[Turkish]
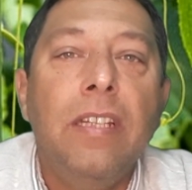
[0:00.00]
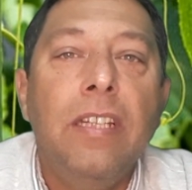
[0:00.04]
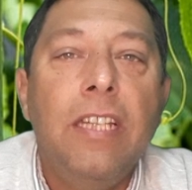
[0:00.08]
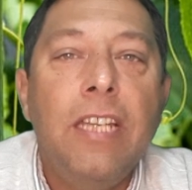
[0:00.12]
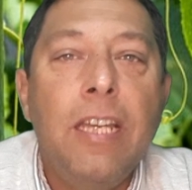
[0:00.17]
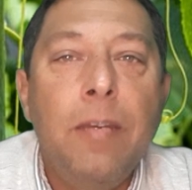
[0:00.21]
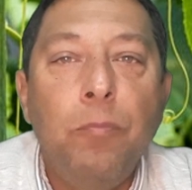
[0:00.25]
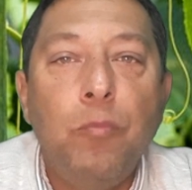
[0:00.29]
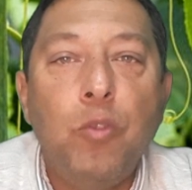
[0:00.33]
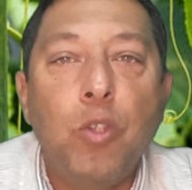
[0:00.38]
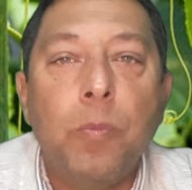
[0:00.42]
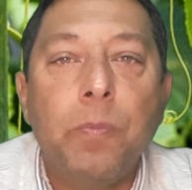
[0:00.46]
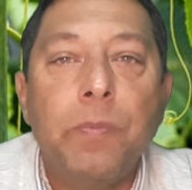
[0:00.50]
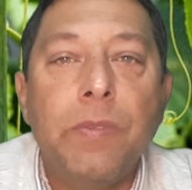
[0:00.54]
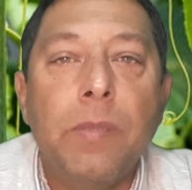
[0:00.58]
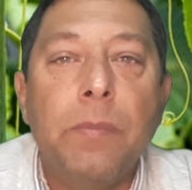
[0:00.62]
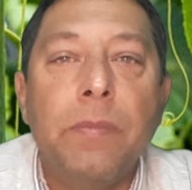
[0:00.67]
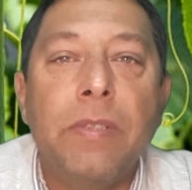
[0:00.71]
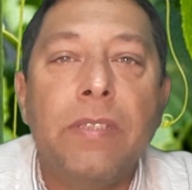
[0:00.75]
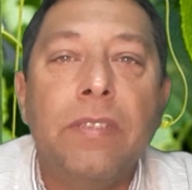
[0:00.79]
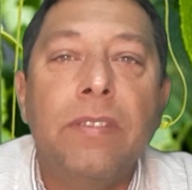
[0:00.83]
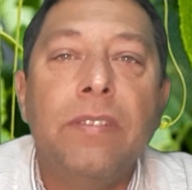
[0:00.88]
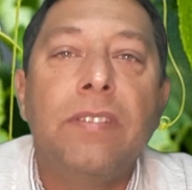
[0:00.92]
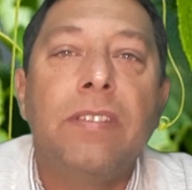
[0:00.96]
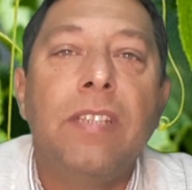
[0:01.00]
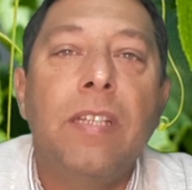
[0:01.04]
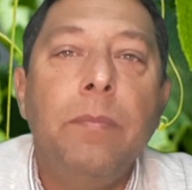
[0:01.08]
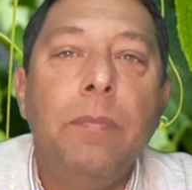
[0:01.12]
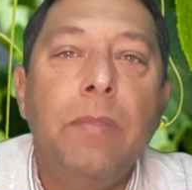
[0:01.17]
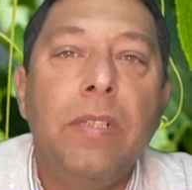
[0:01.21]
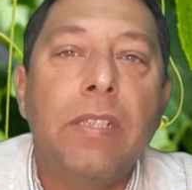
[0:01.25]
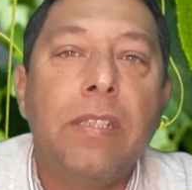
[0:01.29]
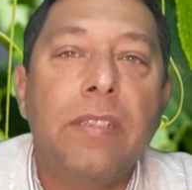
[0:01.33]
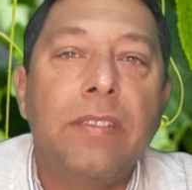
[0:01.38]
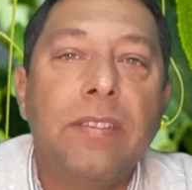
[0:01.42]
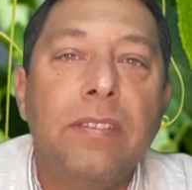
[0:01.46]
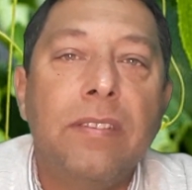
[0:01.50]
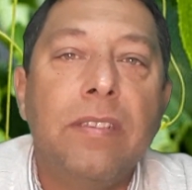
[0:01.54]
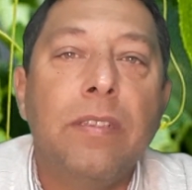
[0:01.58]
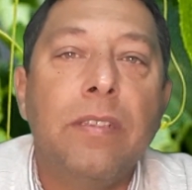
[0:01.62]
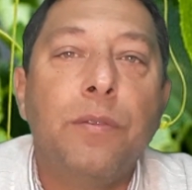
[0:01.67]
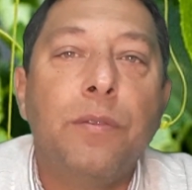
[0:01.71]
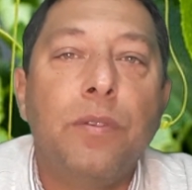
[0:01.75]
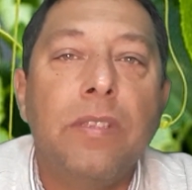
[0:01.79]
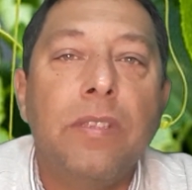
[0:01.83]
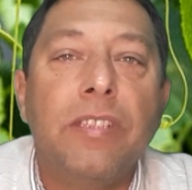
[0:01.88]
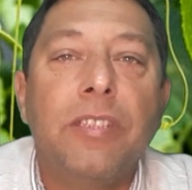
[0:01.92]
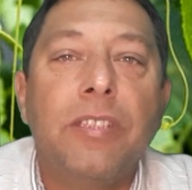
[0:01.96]
hem toplamanız hem
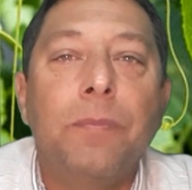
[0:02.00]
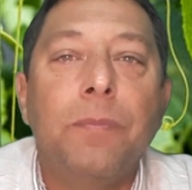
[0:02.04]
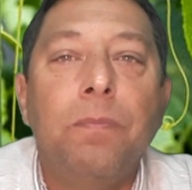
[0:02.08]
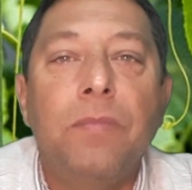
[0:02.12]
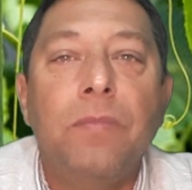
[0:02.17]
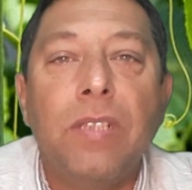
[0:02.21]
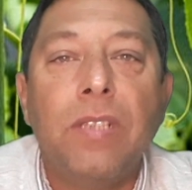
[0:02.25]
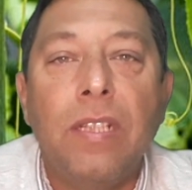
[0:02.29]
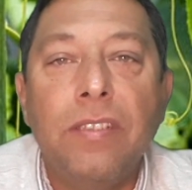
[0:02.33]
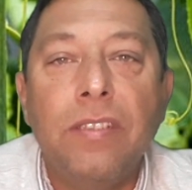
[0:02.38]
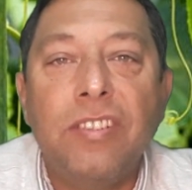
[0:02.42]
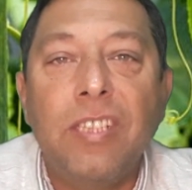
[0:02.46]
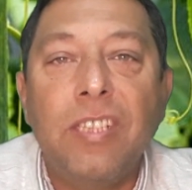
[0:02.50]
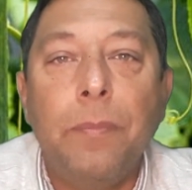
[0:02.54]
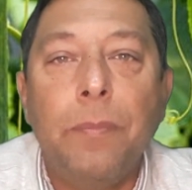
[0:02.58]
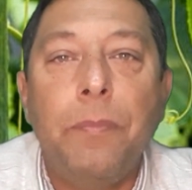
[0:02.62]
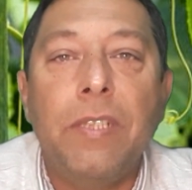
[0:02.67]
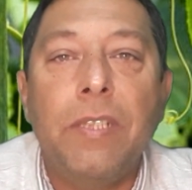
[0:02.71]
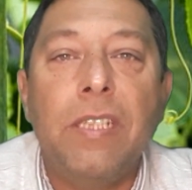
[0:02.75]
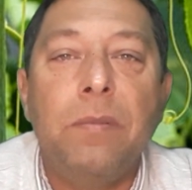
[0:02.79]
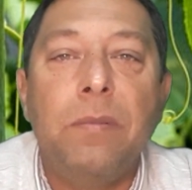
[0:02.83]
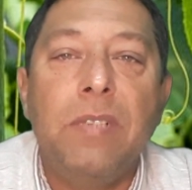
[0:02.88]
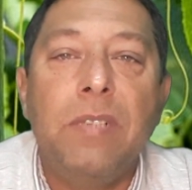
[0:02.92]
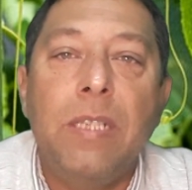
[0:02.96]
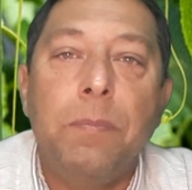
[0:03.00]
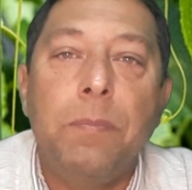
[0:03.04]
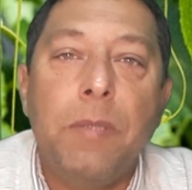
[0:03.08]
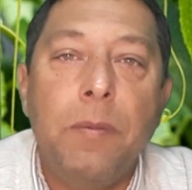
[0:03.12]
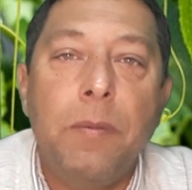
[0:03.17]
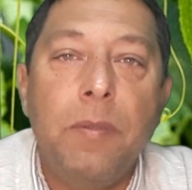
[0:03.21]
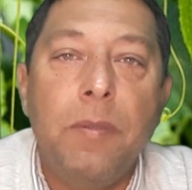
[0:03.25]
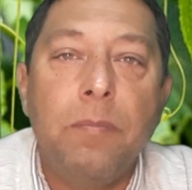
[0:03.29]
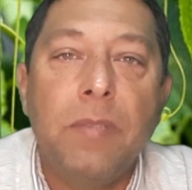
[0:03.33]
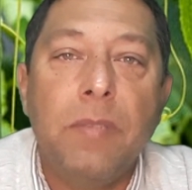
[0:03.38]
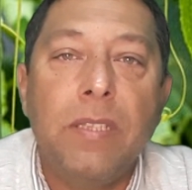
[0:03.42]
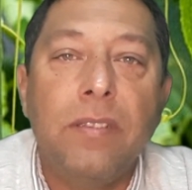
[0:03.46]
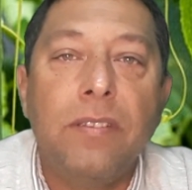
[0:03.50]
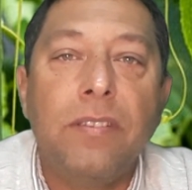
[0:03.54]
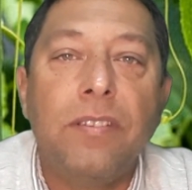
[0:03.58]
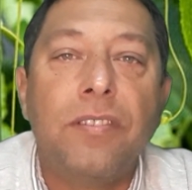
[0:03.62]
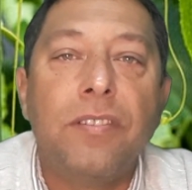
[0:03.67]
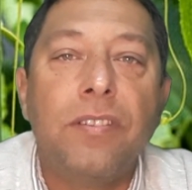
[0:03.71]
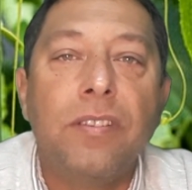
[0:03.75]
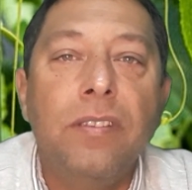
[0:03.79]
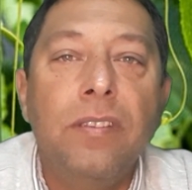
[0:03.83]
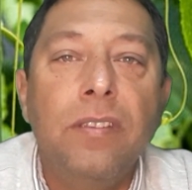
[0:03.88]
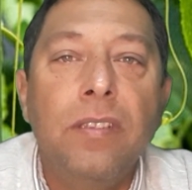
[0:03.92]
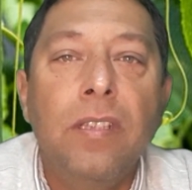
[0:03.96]
arasında dolaşıp rahat çapalama yapabilmeniz
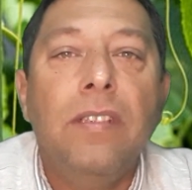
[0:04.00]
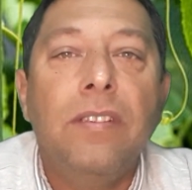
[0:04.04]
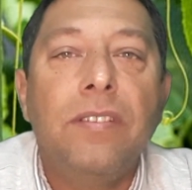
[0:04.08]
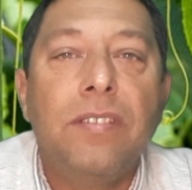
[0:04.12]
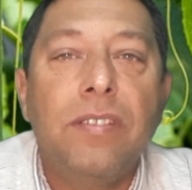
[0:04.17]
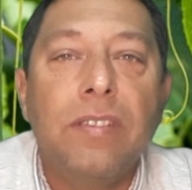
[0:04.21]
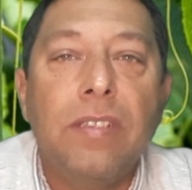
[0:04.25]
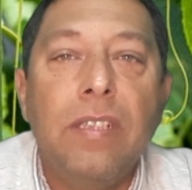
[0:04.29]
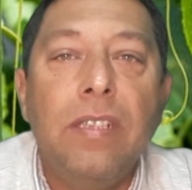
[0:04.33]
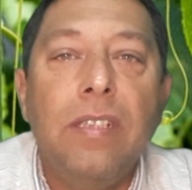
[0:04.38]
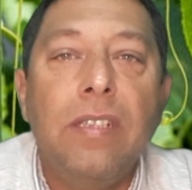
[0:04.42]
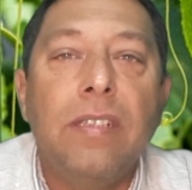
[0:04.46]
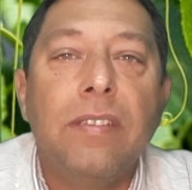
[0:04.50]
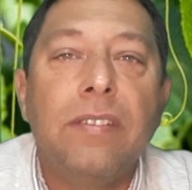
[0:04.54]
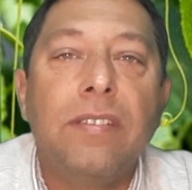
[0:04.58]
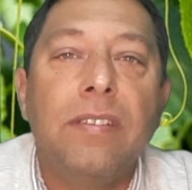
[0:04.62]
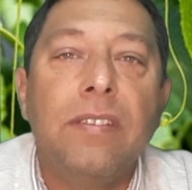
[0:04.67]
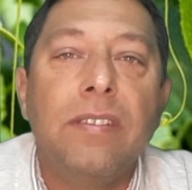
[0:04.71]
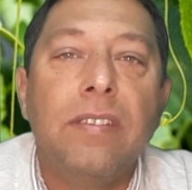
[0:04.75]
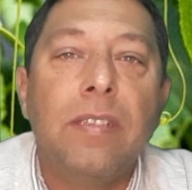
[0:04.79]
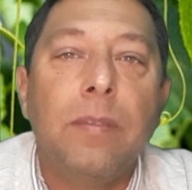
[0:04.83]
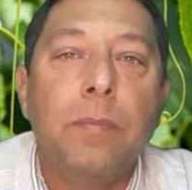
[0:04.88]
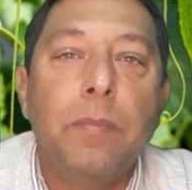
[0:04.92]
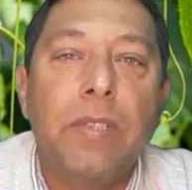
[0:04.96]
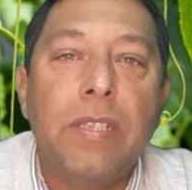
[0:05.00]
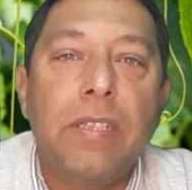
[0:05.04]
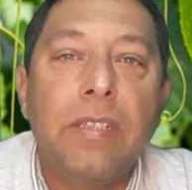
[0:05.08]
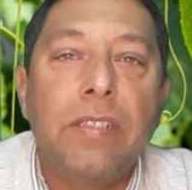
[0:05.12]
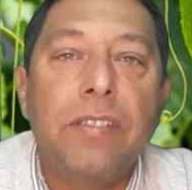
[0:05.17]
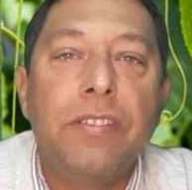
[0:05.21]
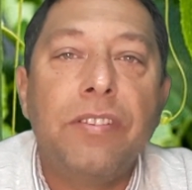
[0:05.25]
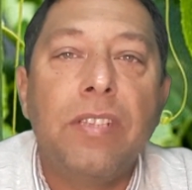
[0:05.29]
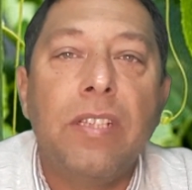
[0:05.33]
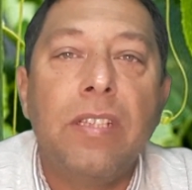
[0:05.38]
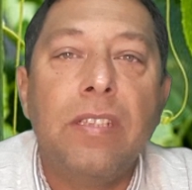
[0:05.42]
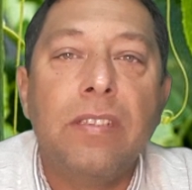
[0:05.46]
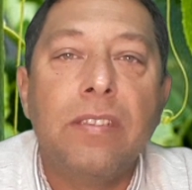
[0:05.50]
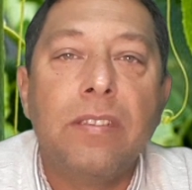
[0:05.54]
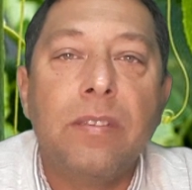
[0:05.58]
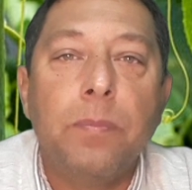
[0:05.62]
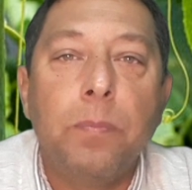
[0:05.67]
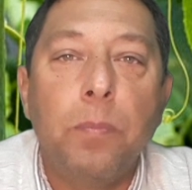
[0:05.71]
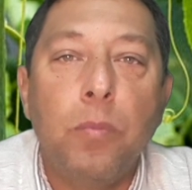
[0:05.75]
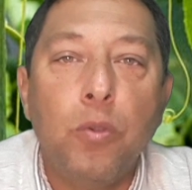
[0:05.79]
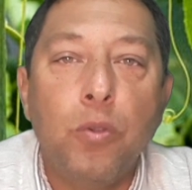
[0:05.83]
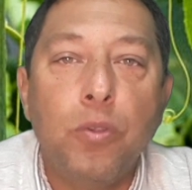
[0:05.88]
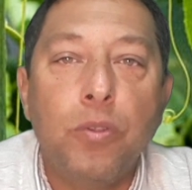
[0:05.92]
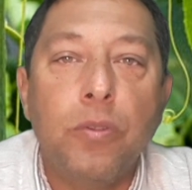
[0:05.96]
için sıra arasında bırakacağınız
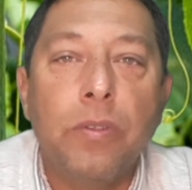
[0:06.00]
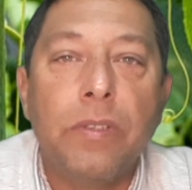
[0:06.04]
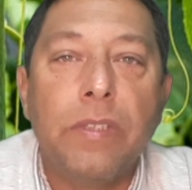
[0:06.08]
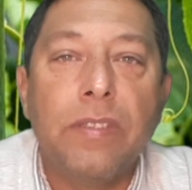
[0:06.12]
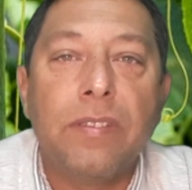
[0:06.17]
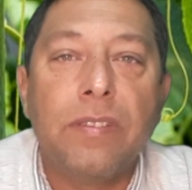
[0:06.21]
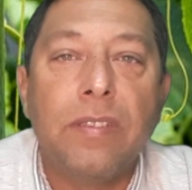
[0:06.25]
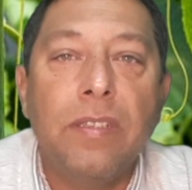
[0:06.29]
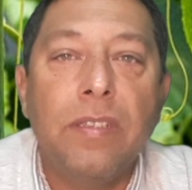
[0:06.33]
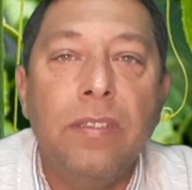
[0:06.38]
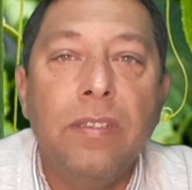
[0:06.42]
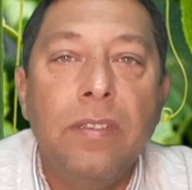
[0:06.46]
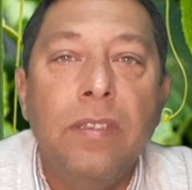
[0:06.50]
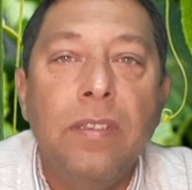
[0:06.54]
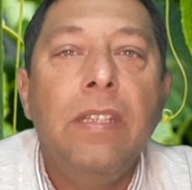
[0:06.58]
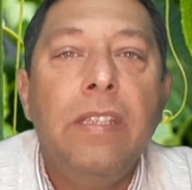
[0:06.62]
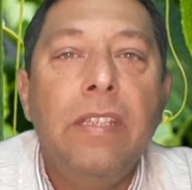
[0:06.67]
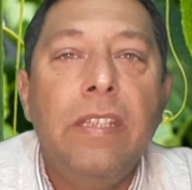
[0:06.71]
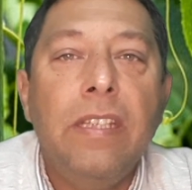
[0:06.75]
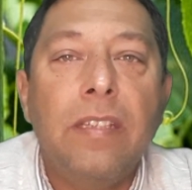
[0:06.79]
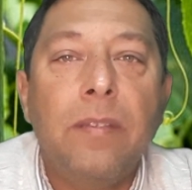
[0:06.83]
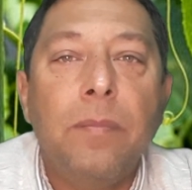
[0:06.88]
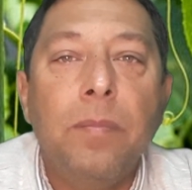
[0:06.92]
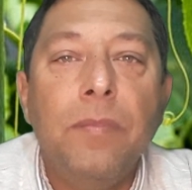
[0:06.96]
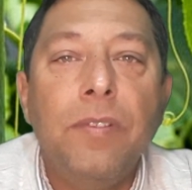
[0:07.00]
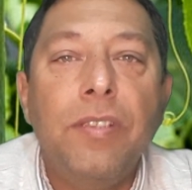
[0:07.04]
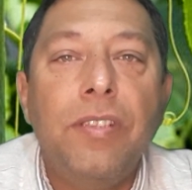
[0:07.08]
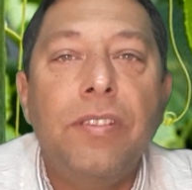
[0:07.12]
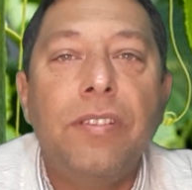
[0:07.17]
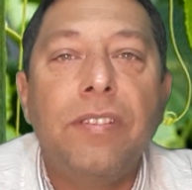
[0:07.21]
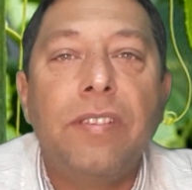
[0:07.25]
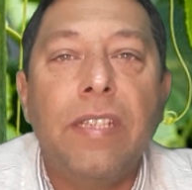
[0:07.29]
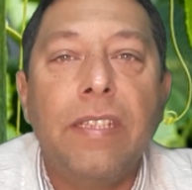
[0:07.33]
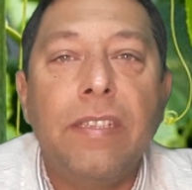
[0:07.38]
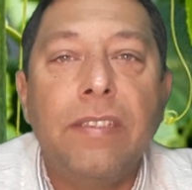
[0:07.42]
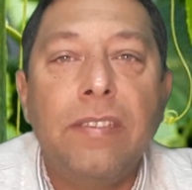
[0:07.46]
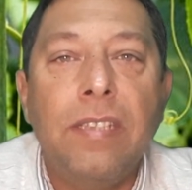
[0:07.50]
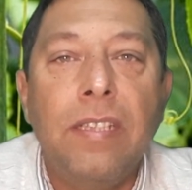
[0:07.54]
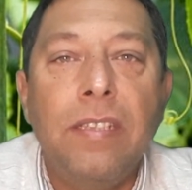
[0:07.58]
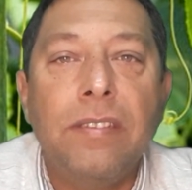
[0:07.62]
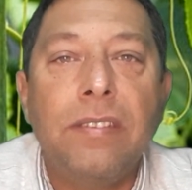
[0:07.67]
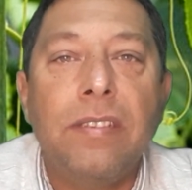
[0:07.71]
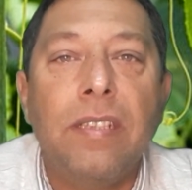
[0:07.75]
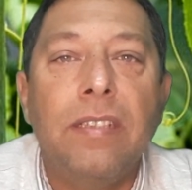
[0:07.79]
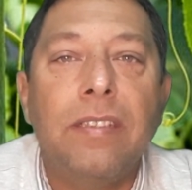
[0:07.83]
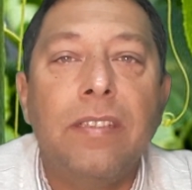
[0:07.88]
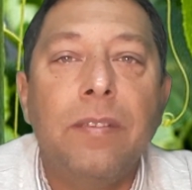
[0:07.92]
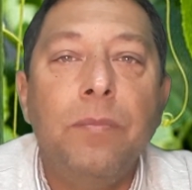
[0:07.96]
boşluk ise 70-80
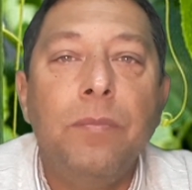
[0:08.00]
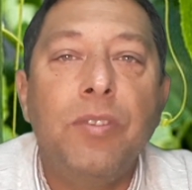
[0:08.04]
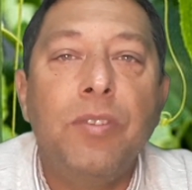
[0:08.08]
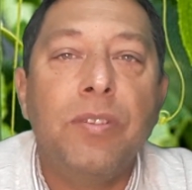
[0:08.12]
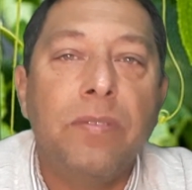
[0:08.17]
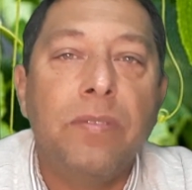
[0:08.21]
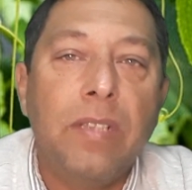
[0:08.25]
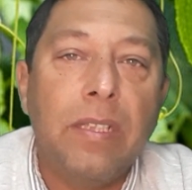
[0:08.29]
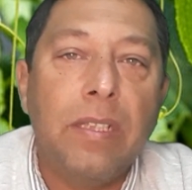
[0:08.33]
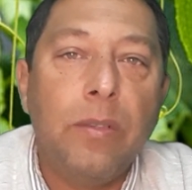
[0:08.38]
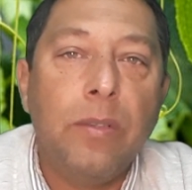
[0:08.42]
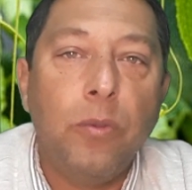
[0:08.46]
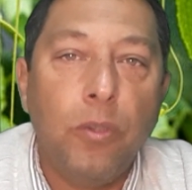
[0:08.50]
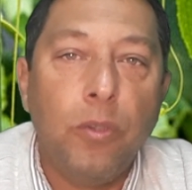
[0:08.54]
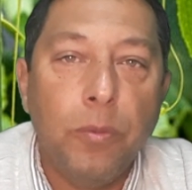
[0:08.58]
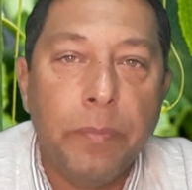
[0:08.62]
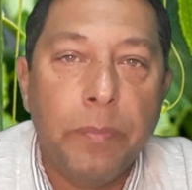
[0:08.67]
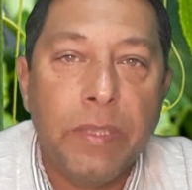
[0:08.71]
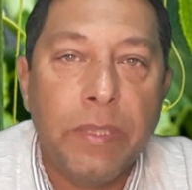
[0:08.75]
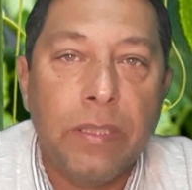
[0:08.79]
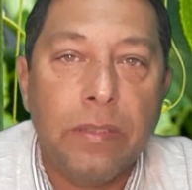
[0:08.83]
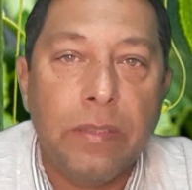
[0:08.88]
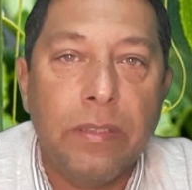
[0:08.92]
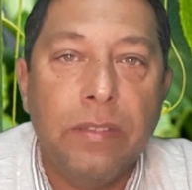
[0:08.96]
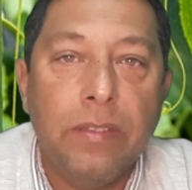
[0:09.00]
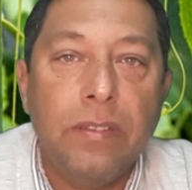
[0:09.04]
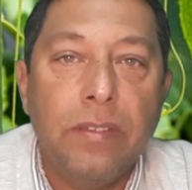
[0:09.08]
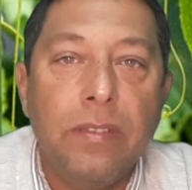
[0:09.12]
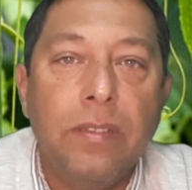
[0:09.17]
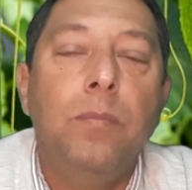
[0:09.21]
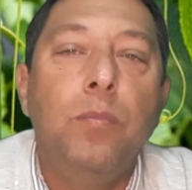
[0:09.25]
santim civarı olmalıdır.